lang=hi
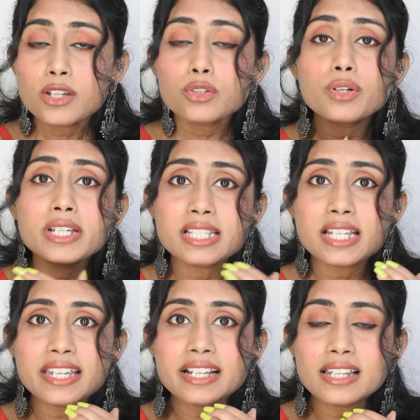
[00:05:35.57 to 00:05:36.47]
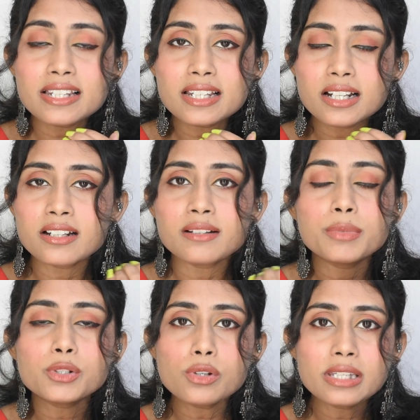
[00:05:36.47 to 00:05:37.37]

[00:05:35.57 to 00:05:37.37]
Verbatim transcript: तो इस तरह का बिल्कुल